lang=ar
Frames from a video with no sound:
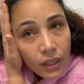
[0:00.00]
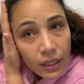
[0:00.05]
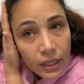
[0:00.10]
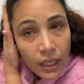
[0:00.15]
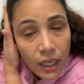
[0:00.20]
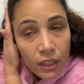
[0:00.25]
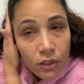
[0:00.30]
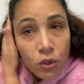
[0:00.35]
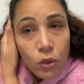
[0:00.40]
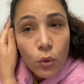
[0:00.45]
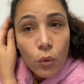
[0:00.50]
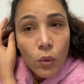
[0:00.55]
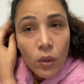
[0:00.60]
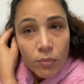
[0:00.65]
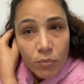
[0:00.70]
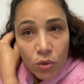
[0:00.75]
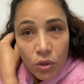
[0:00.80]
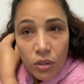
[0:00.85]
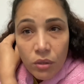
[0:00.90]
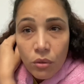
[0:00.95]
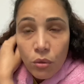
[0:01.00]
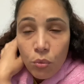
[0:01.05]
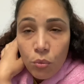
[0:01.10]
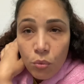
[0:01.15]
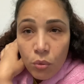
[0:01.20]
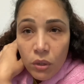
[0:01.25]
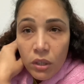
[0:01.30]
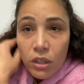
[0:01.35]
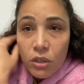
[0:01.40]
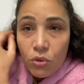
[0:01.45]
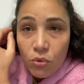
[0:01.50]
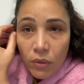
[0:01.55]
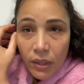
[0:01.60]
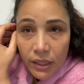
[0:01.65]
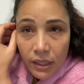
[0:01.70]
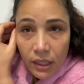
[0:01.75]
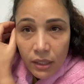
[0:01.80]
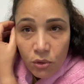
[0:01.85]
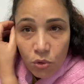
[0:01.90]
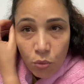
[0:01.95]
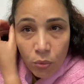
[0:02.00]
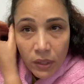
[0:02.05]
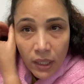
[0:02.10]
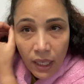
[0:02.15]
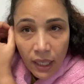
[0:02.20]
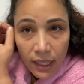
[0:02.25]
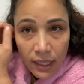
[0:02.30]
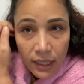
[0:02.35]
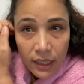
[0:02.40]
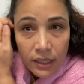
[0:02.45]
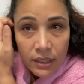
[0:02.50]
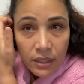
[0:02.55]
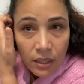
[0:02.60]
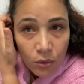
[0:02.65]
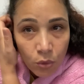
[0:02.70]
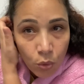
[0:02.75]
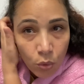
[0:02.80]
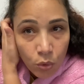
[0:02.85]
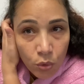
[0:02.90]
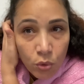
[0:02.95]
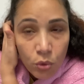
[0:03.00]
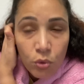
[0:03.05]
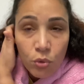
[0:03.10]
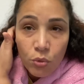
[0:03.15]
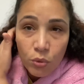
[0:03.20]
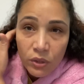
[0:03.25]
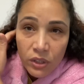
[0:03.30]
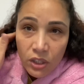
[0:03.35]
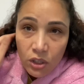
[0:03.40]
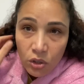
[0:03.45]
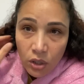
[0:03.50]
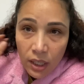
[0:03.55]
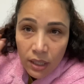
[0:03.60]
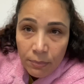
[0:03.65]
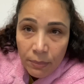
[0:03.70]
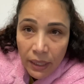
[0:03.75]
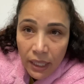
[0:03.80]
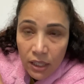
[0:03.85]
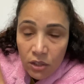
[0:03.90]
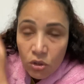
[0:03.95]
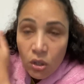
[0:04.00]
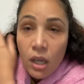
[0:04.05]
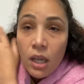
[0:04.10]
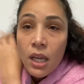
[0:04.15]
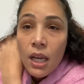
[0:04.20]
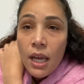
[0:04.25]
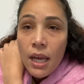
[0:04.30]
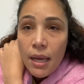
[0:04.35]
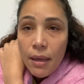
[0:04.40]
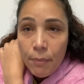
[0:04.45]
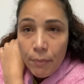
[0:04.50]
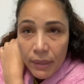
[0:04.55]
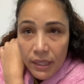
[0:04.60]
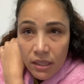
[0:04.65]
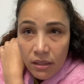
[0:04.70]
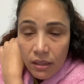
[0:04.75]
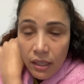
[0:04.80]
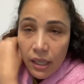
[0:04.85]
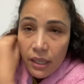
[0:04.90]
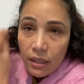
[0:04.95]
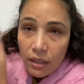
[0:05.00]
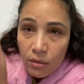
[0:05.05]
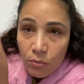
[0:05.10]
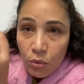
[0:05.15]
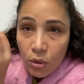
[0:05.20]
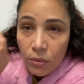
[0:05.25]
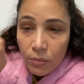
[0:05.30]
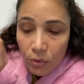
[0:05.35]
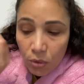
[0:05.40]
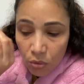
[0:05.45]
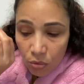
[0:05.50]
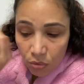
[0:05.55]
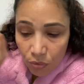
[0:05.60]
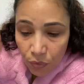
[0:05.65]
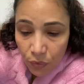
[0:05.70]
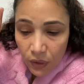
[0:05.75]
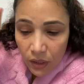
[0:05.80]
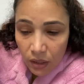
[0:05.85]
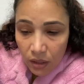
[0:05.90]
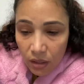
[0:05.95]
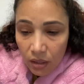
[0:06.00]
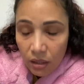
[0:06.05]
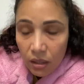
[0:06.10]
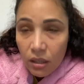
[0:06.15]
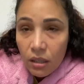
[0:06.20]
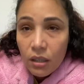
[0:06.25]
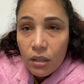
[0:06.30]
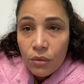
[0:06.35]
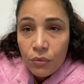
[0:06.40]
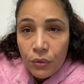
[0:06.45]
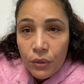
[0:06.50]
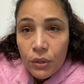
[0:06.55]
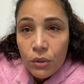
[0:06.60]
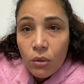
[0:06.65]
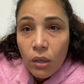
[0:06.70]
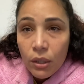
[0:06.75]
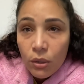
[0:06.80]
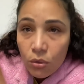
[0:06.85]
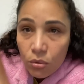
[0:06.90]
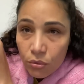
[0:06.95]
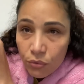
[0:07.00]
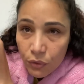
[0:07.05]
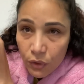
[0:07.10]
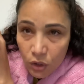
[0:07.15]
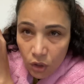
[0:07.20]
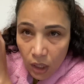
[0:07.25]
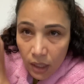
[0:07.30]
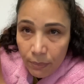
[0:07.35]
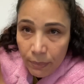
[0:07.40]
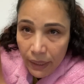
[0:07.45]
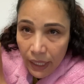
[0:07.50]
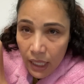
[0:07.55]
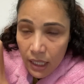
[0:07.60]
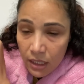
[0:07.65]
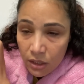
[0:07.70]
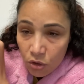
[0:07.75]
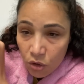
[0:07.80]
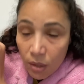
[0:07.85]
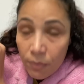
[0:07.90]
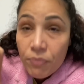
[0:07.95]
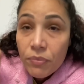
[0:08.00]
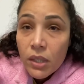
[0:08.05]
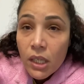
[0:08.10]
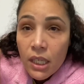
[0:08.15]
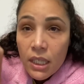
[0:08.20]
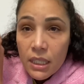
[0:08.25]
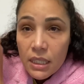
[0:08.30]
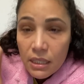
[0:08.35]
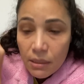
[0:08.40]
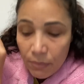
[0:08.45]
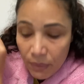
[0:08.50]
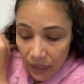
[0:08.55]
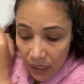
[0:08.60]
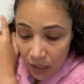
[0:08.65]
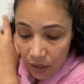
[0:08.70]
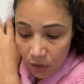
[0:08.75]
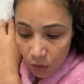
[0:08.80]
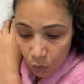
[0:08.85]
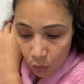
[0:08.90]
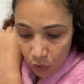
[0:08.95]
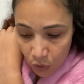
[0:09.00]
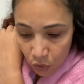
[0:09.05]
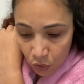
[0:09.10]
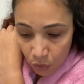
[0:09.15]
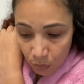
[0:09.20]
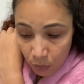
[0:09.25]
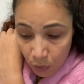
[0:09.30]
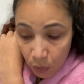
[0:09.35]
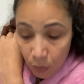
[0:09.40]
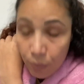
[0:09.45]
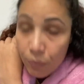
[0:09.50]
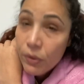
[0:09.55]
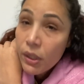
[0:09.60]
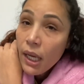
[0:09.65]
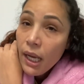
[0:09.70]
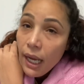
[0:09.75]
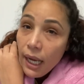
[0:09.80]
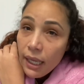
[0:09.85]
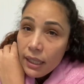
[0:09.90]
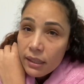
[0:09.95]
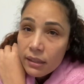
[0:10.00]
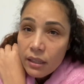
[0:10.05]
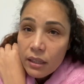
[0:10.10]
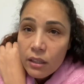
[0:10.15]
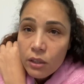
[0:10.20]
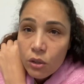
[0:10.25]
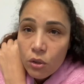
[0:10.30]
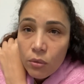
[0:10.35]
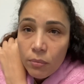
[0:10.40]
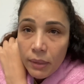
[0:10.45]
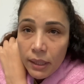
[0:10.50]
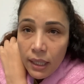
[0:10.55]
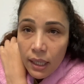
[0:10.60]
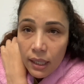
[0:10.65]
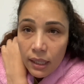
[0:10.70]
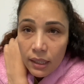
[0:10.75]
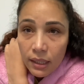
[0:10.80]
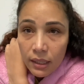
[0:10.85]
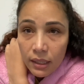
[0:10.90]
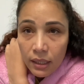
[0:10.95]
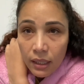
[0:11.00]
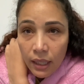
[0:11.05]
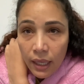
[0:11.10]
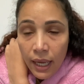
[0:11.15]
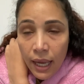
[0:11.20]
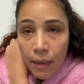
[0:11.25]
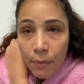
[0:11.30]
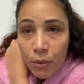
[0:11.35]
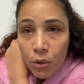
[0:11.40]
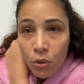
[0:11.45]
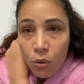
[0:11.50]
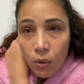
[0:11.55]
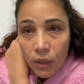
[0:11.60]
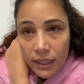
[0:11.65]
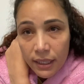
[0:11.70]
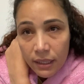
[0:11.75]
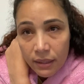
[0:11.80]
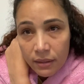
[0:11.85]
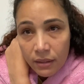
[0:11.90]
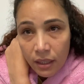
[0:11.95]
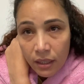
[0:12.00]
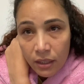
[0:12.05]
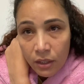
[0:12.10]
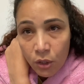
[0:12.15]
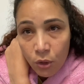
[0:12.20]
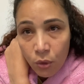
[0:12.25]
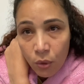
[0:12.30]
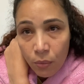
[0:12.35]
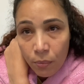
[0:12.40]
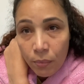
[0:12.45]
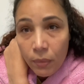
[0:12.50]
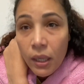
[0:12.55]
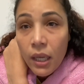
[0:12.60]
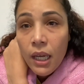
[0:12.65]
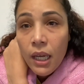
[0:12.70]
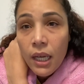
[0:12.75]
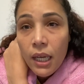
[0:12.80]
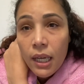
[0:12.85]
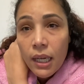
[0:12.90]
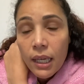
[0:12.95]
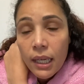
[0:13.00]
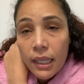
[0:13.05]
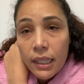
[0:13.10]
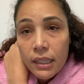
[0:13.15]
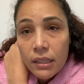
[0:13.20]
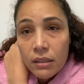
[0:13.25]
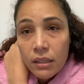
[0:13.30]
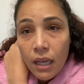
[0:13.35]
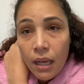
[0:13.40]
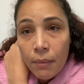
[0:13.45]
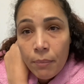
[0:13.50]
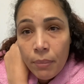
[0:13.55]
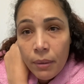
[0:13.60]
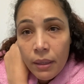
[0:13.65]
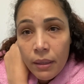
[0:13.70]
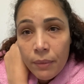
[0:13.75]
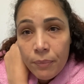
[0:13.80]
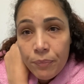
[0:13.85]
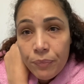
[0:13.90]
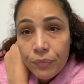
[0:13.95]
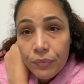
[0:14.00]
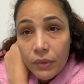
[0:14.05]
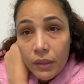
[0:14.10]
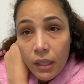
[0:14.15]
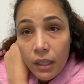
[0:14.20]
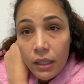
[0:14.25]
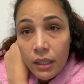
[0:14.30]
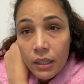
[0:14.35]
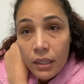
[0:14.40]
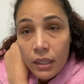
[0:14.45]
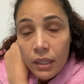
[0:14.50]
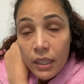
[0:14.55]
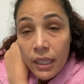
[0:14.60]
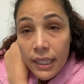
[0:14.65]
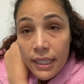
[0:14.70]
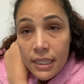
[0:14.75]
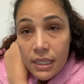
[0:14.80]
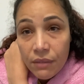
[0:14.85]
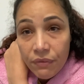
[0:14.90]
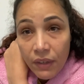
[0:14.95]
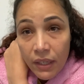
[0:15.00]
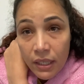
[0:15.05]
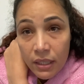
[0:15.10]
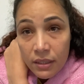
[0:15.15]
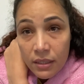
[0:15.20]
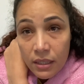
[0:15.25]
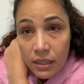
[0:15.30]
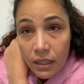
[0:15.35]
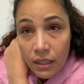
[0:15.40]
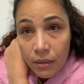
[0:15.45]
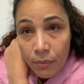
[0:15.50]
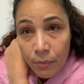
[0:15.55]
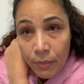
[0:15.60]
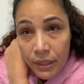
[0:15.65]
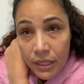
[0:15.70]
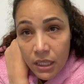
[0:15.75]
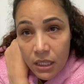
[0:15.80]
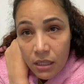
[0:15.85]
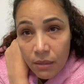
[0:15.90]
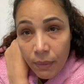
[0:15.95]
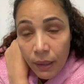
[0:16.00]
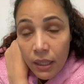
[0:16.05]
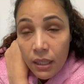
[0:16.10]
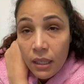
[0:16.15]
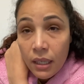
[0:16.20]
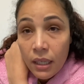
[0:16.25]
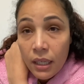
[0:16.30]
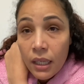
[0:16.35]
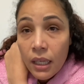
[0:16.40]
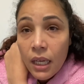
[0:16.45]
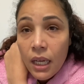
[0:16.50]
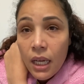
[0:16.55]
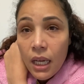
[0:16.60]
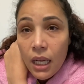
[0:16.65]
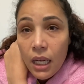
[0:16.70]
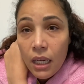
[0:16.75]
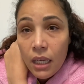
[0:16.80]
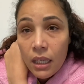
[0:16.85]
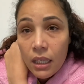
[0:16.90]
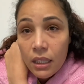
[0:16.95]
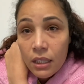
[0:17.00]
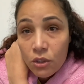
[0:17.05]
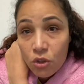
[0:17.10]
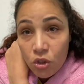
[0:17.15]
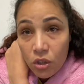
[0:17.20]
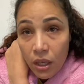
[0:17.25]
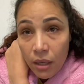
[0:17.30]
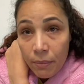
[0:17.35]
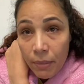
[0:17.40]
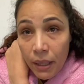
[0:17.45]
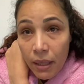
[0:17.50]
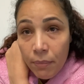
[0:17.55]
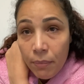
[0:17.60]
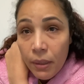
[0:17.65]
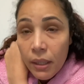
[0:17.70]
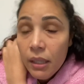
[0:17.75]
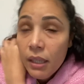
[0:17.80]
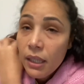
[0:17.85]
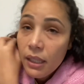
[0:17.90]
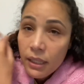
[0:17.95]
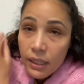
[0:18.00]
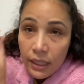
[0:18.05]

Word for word: يهديك وغنمشي ندواش وغنقد شويه حاله حيت نخرج وعندي شحال من حاجه ما يدار المهم يكون فيه الفيديو هيكون فيه شحال من حاجه نتمنى انه يعجبكم انا هضر لكم على اهم النقط اللي هضر عليهم الخطاب الرئيس آه، الفرنسي بالنسبه للشباب آه،